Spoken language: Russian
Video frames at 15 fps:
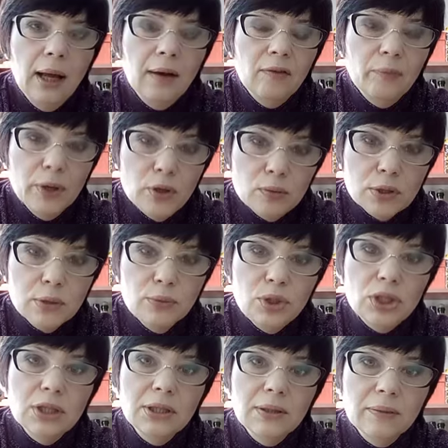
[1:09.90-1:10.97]
В моем
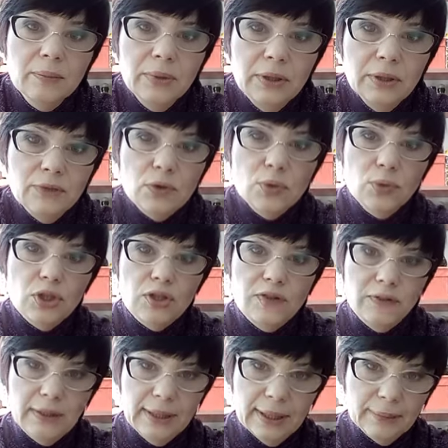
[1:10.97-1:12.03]
случае это было все
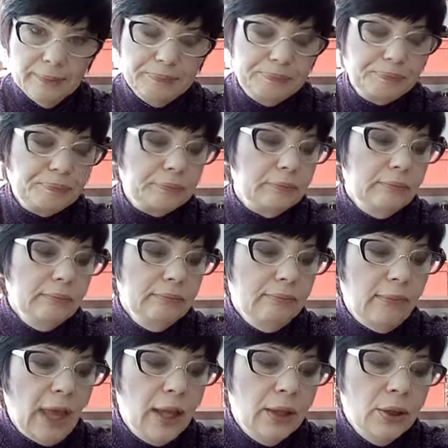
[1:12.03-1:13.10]
очевидно.
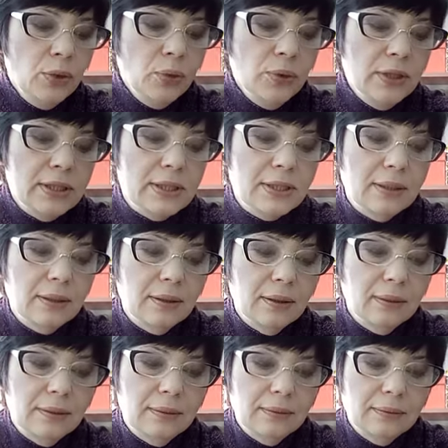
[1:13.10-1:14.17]
То есть э,
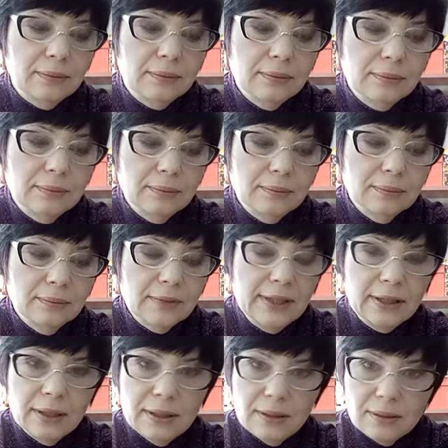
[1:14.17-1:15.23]

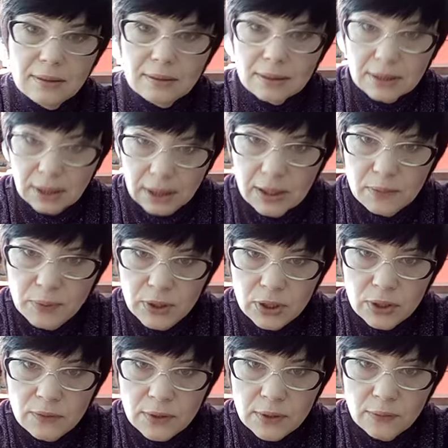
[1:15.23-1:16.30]
это стресс
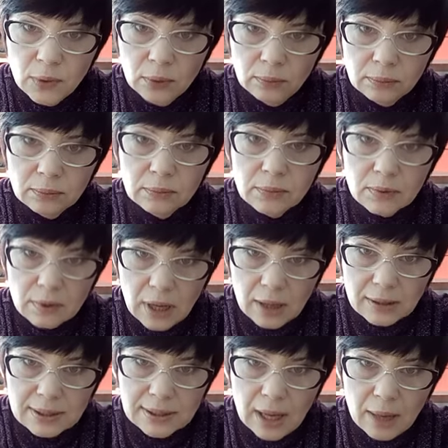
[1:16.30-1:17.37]
прежде всего,
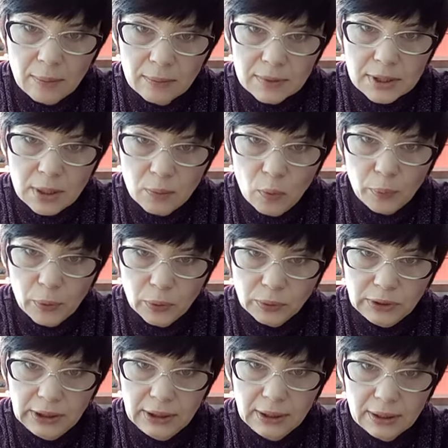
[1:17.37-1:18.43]
как сам само
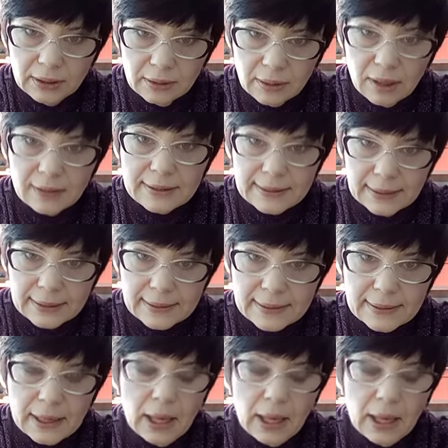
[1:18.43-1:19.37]
похудение, как стресс –